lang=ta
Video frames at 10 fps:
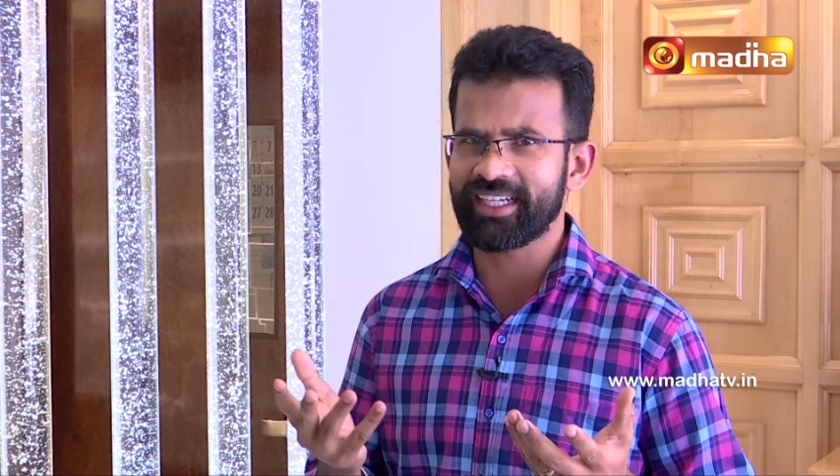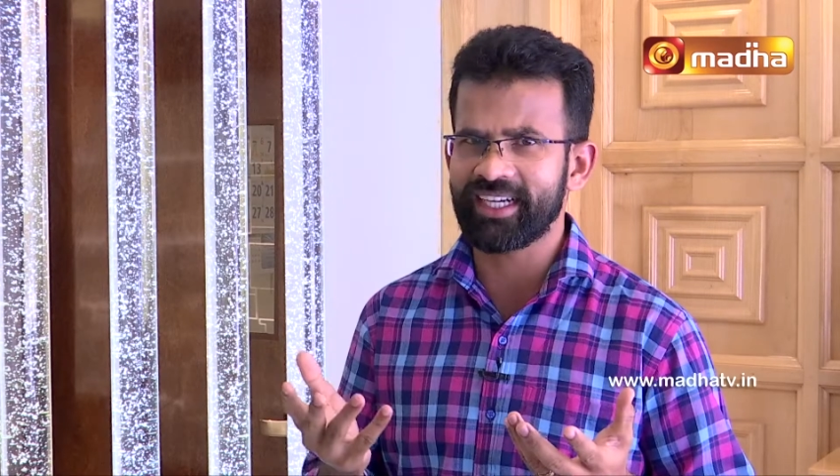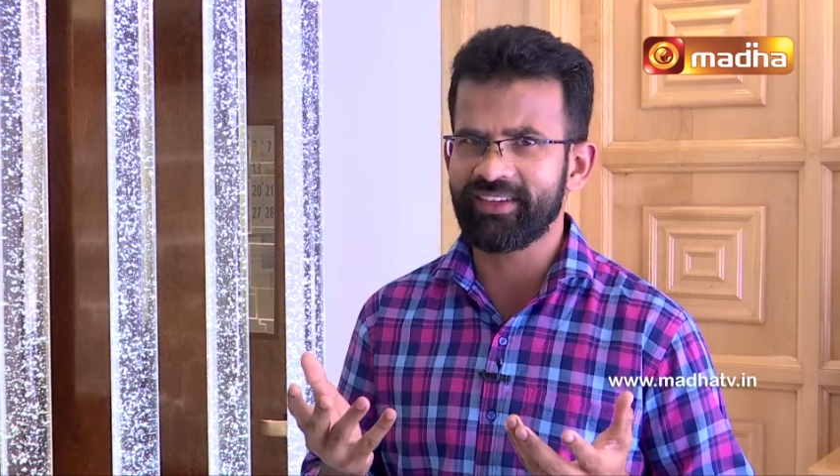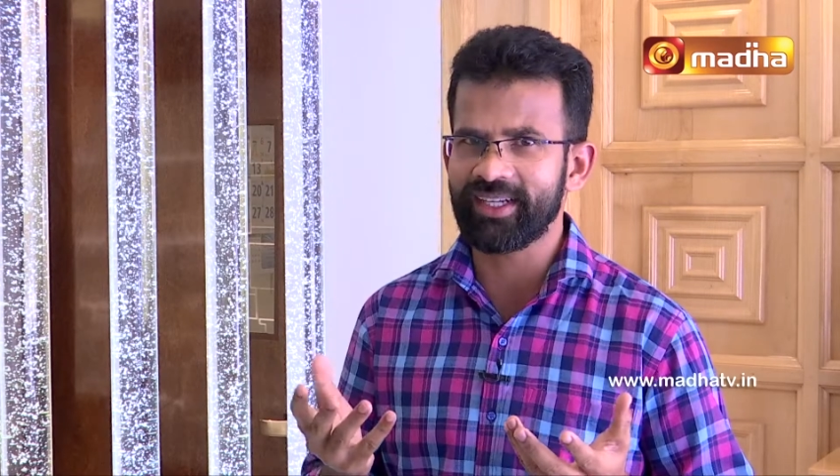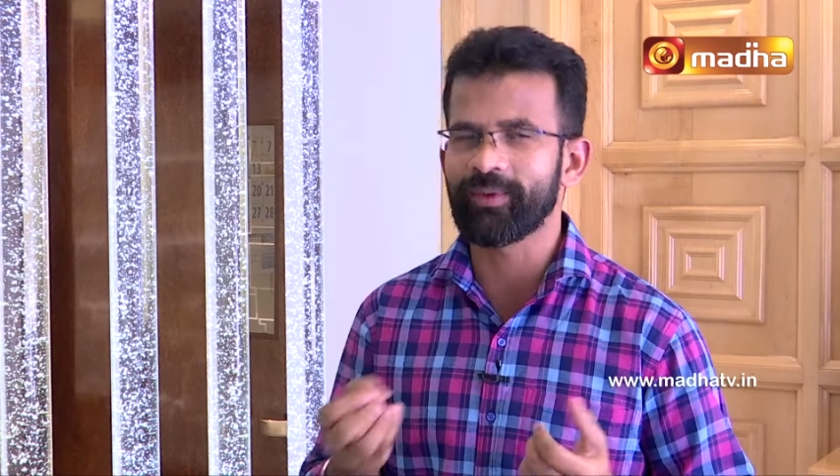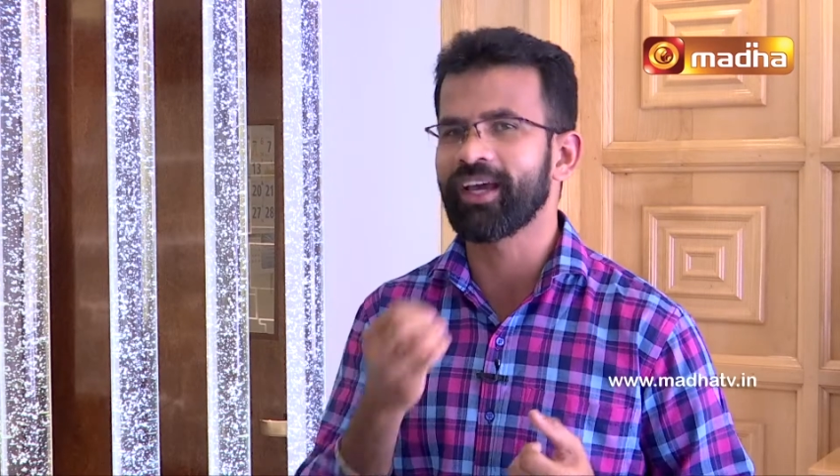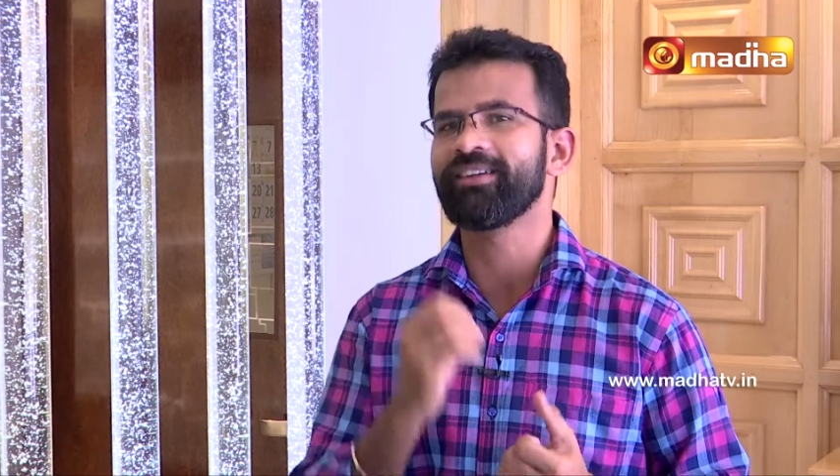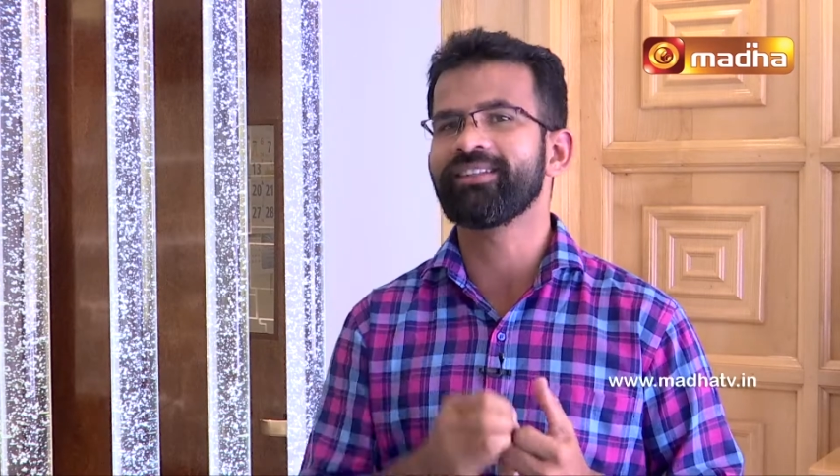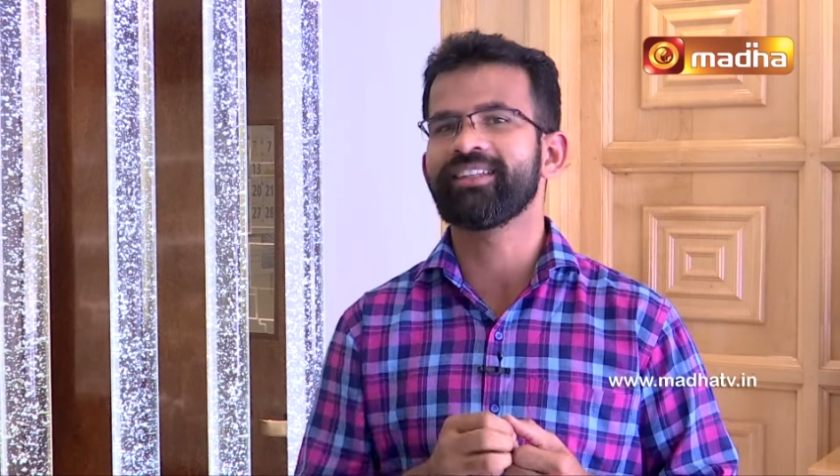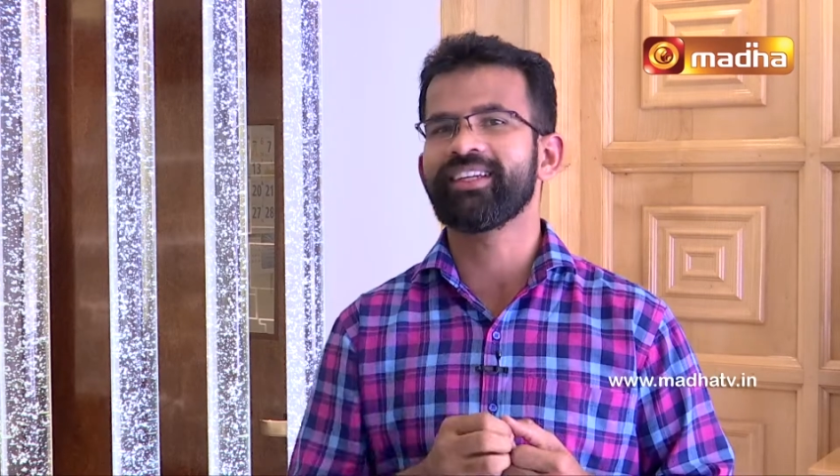ஏற்கனவே நம்முடைய
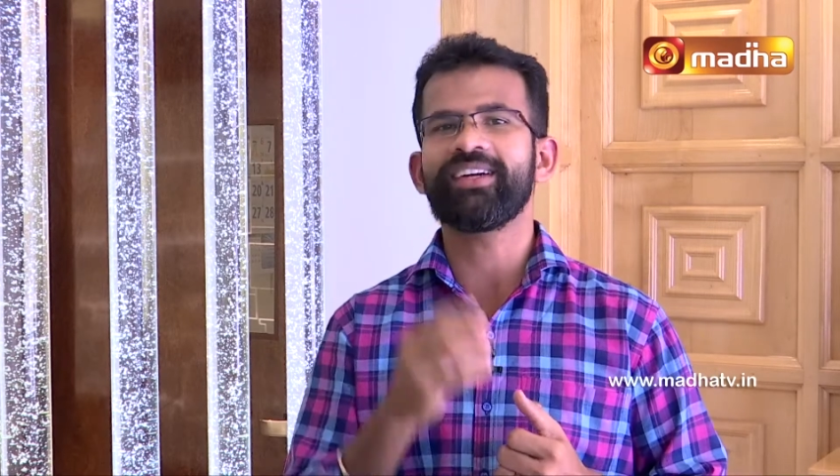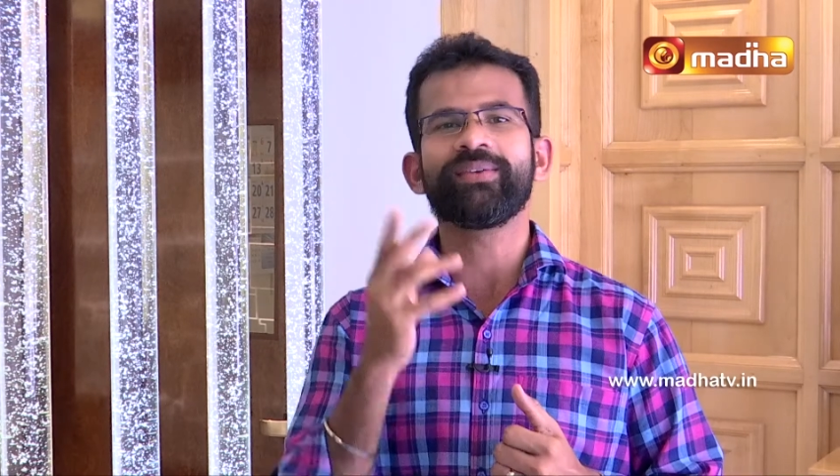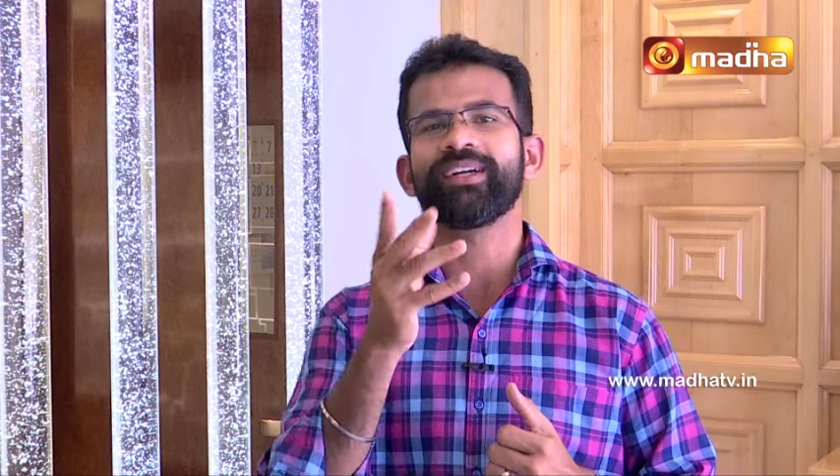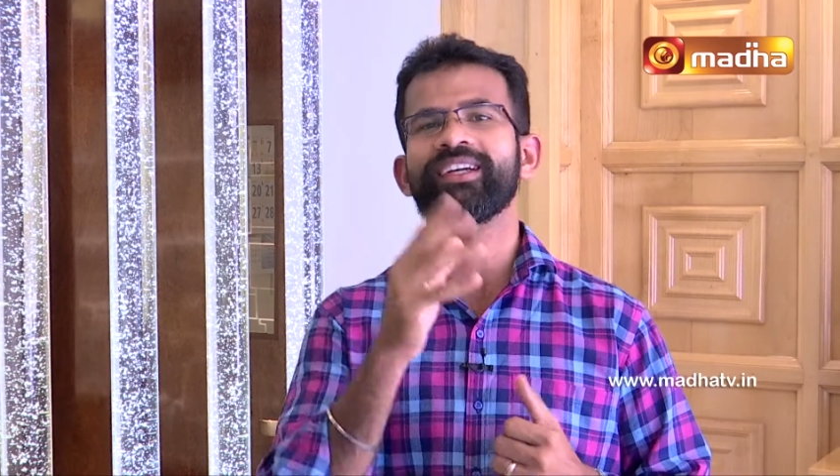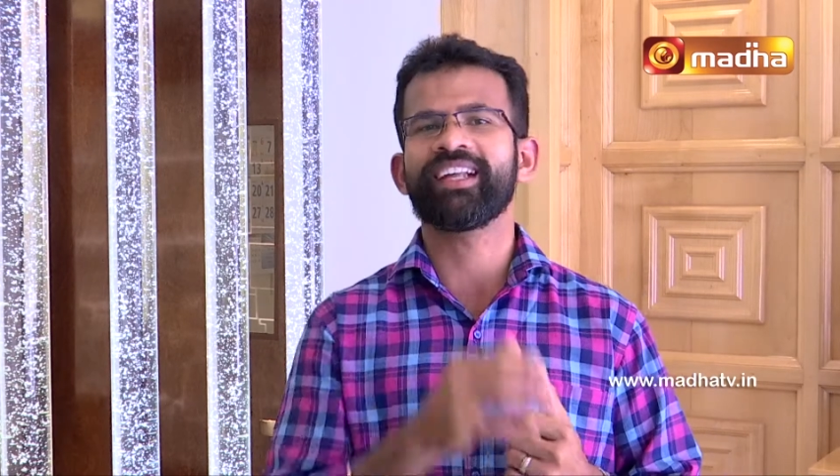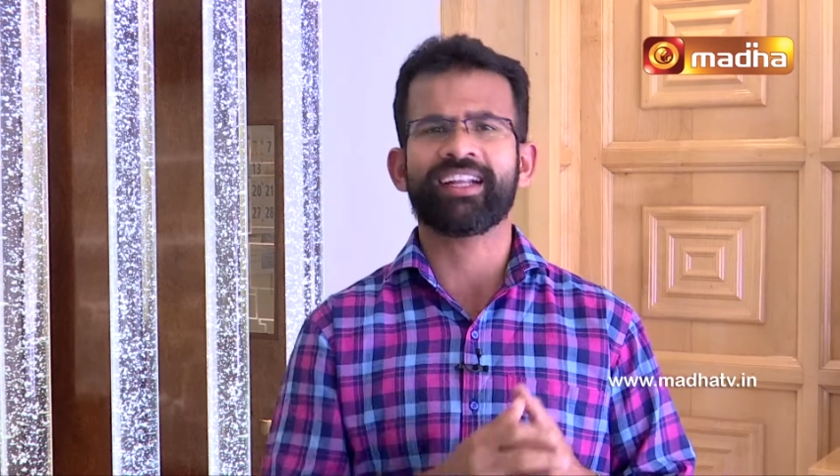அறுபத்தந்தையர்கள் உங்களுக்கு